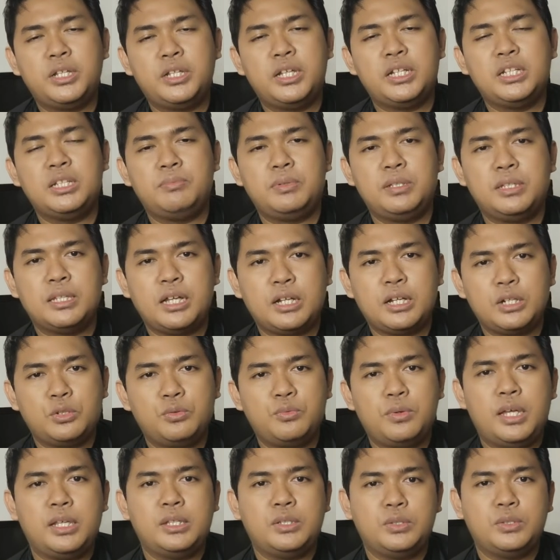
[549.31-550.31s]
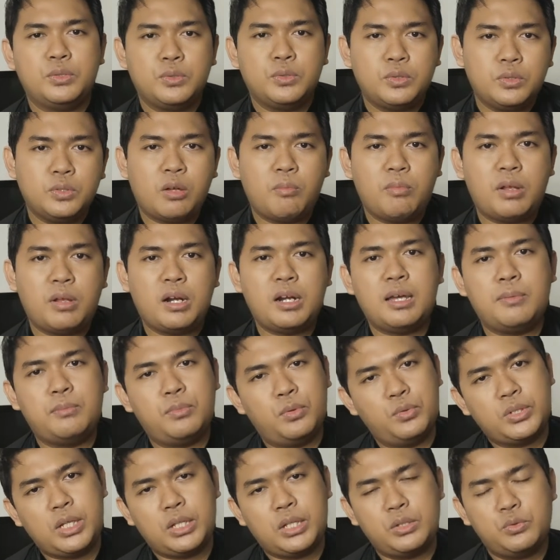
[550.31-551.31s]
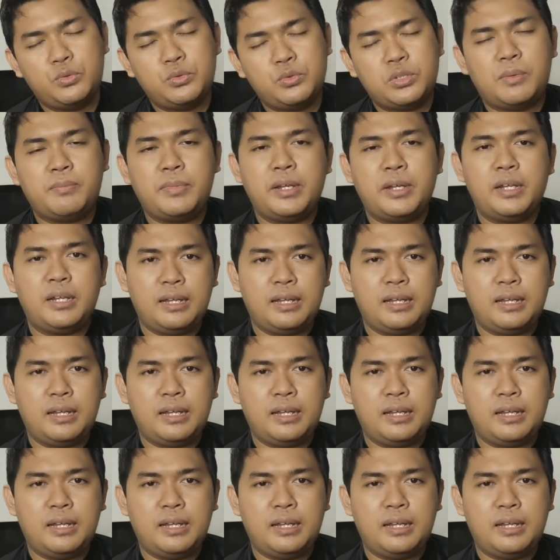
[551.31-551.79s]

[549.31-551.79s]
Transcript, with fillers: di bintang 2 itu nomor 61 sampai dengan